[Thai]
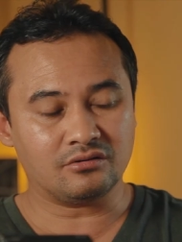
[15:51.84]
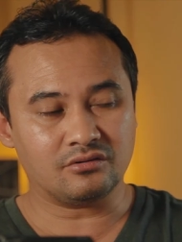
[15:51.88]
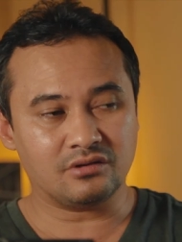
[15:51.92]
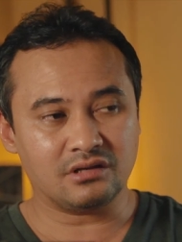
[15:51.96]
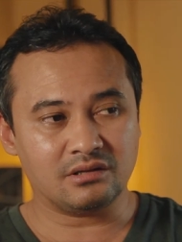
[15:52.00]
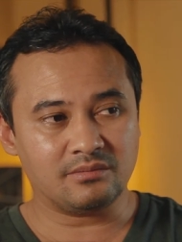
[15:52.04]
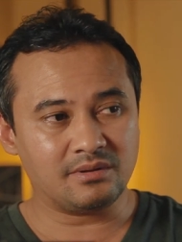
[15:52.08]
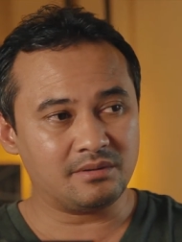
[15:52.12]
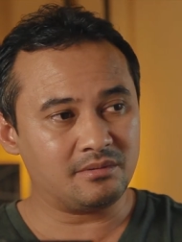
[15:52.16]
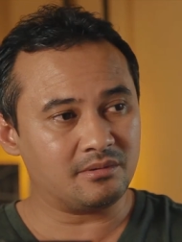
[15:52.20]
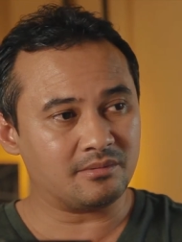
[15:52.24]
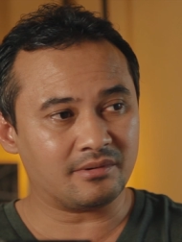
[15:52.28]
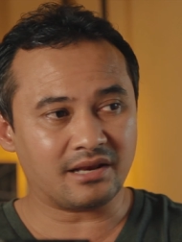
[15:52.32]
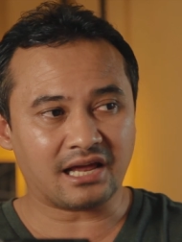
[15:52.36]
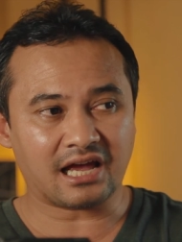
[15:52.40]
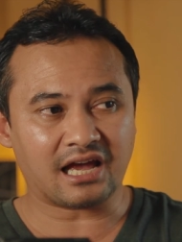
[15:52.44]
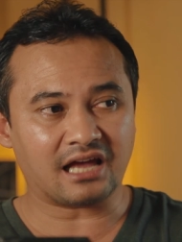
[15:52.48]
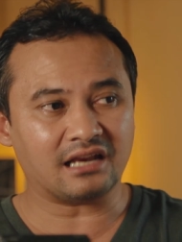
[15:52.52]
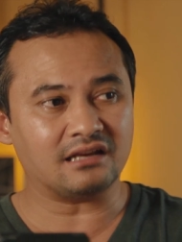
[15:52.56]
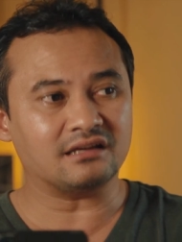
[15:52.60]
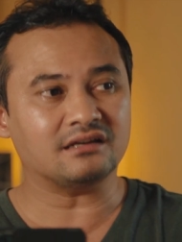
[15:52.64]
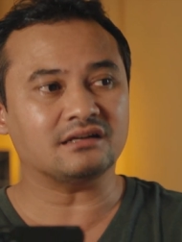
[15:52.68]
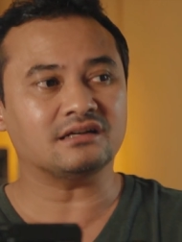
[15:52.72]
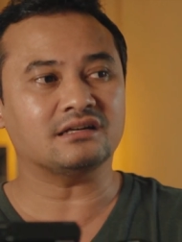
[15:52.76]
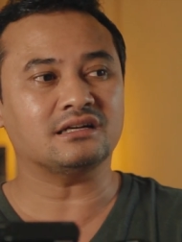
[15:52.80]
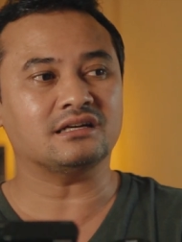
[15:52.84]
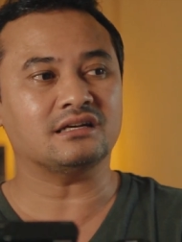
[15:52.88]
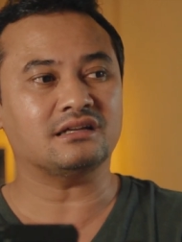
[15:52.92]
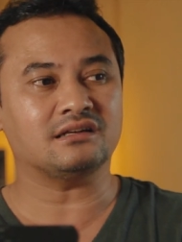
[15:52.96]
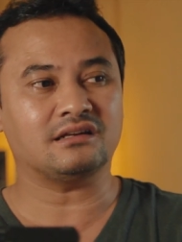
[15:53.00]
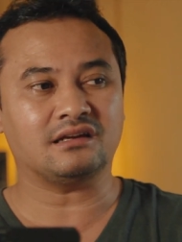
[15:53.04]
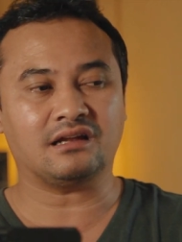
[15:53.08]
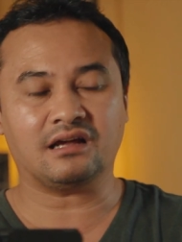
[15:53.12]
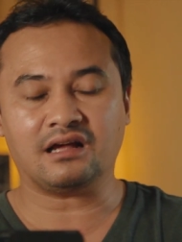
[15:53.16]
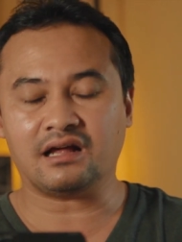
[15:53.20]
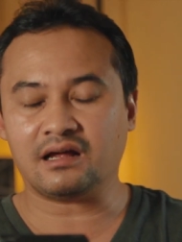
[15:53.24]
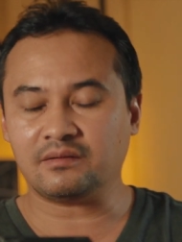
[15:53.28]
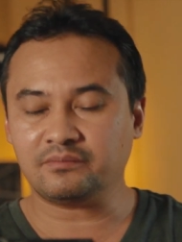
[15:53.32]
งตัวนี้ไม่มีปัญหาเลย
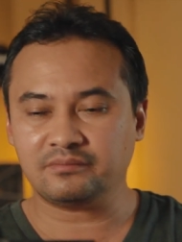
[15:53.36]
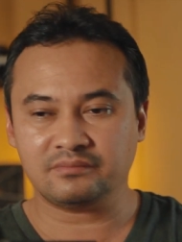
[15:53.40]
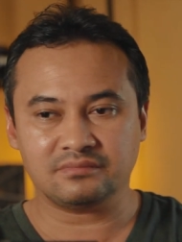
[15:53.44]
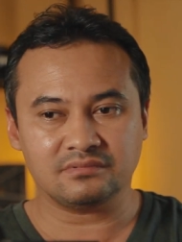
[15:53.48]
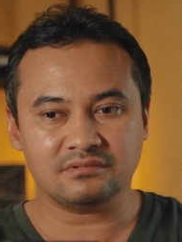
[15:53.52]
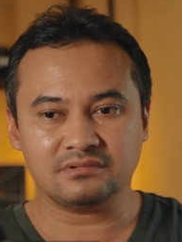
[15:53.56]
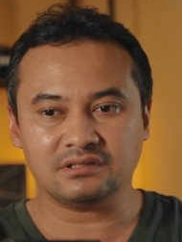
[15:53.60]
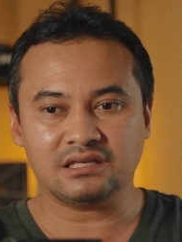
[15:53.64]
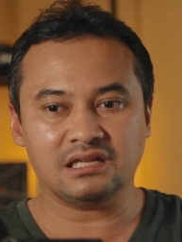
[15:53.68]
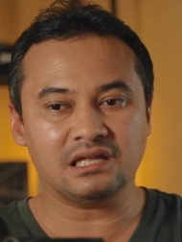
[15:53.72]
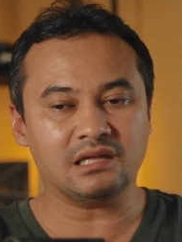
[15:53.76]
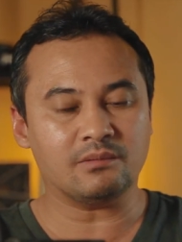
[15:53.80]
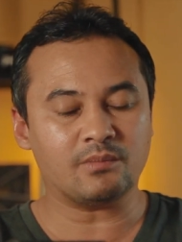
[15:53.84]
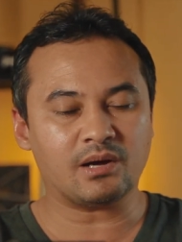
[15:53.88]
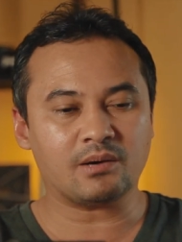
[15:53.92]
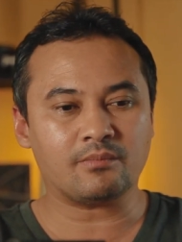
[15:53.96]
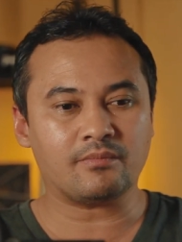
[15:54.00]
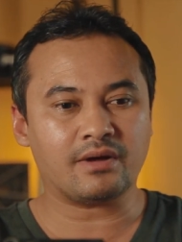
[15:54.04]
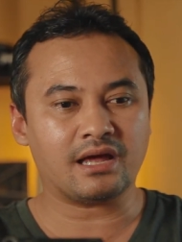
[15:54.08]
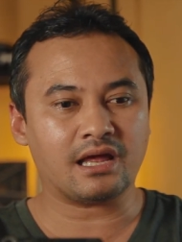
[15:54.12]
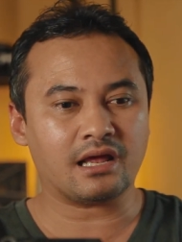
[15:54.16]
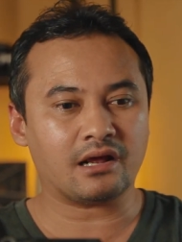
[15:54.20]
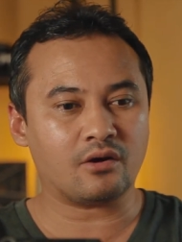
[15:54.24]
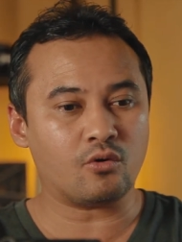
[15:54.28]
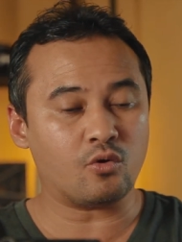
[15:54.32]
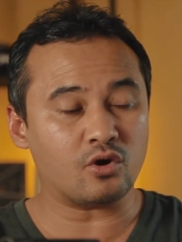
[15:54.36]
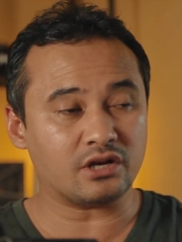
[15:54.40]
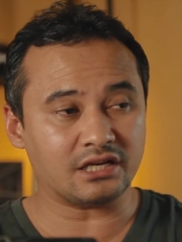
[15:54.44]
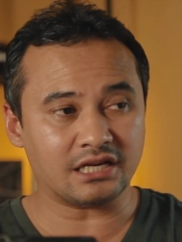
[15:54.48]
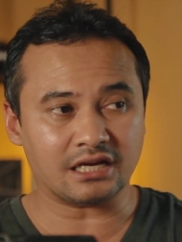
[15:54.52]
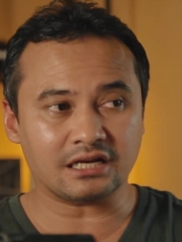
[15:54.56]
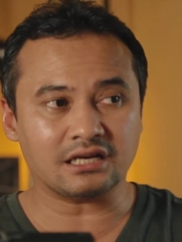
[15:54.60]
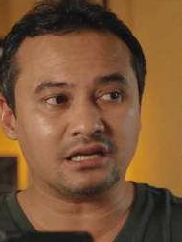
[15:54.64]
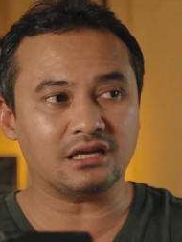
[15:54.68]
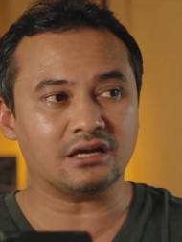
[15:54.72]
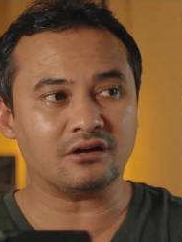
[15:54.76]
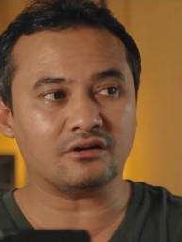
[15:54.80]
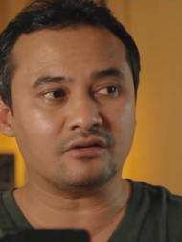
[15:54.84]
นะครับ ดีมากๆ กดอ
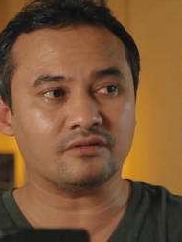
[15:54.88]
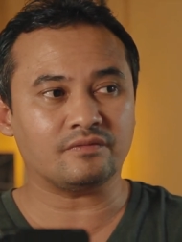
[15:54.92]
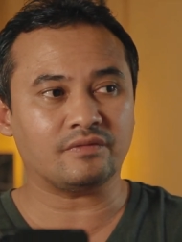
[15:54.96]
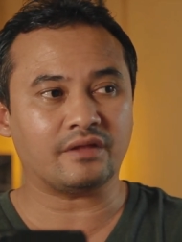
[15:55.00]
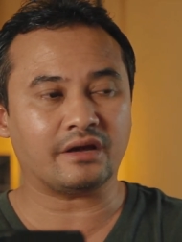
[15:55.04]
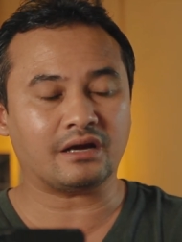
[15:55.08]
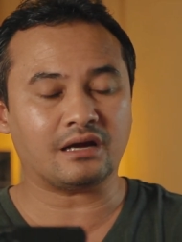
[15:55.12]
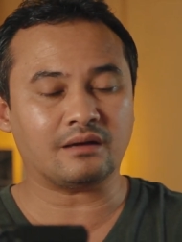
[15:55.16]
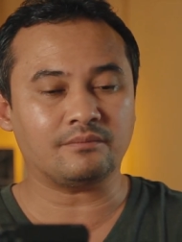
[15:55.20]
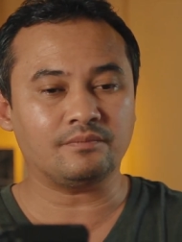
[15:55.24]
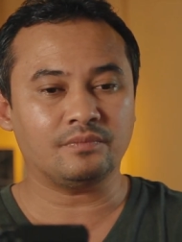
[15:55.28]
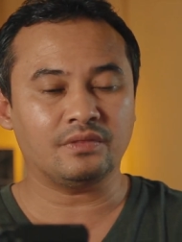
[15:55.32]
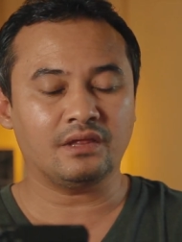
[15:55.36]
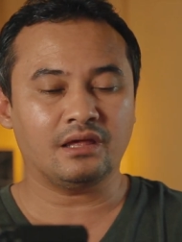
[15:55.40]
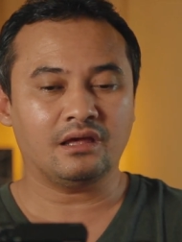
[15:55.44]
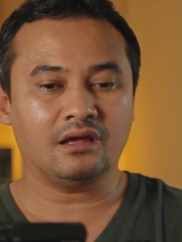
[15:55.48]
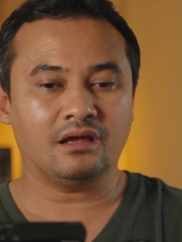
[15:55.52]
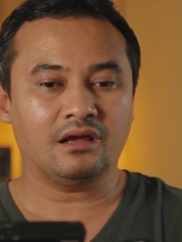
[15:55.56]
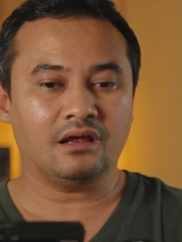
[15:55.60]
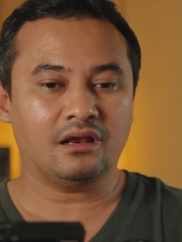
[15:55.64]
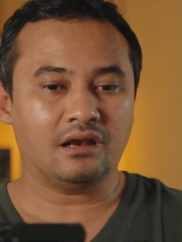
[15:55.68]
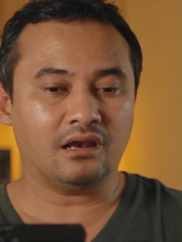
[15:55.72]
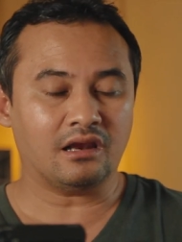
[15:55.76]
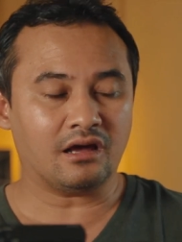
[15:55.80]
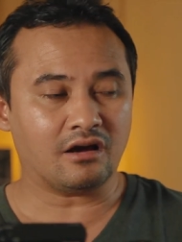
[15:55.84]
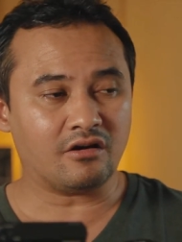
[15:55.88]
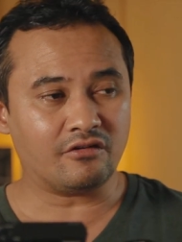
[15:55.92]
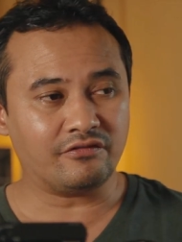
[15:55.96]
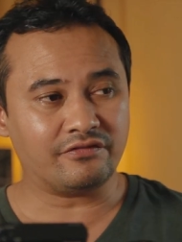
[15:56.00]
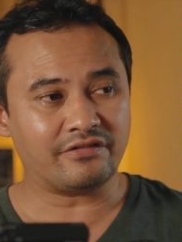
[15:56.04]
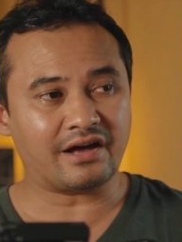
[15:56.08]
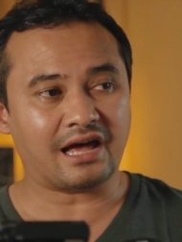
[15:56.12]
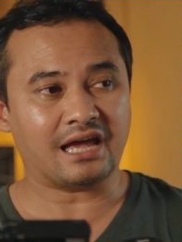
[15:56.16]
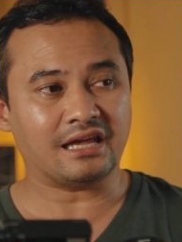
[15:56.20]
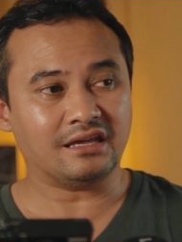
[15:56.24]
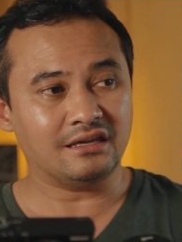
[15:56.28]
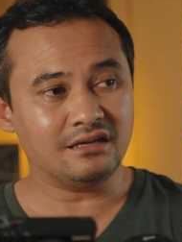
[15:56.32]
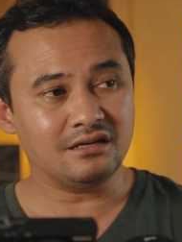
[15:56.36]
ย่างเดียวนะครับ แล้วก็ไฟ
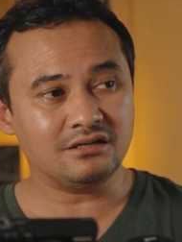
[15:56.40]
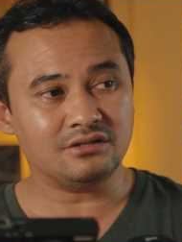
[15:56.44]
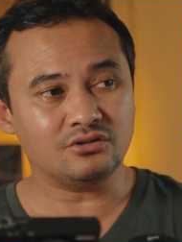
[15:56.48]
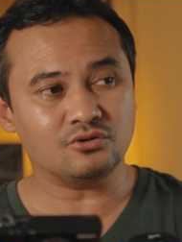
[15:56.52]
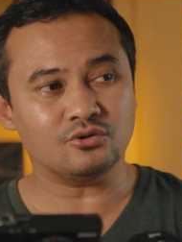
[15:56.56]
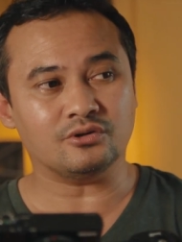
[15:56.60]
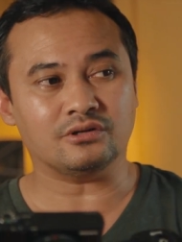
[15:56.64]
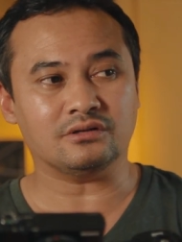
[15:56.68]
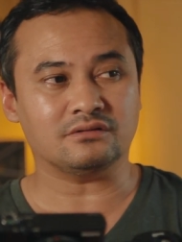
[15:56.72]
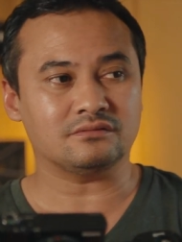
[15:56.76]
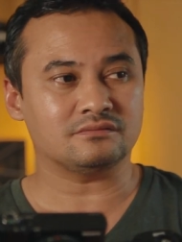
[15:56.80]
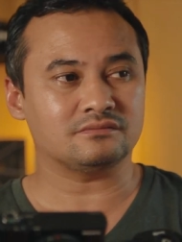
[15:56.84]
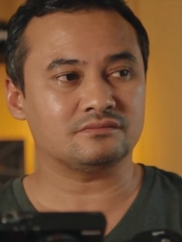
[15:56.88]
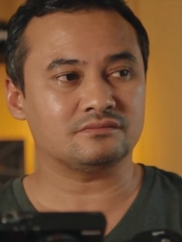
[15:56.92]
ล์ยืดหยุ่น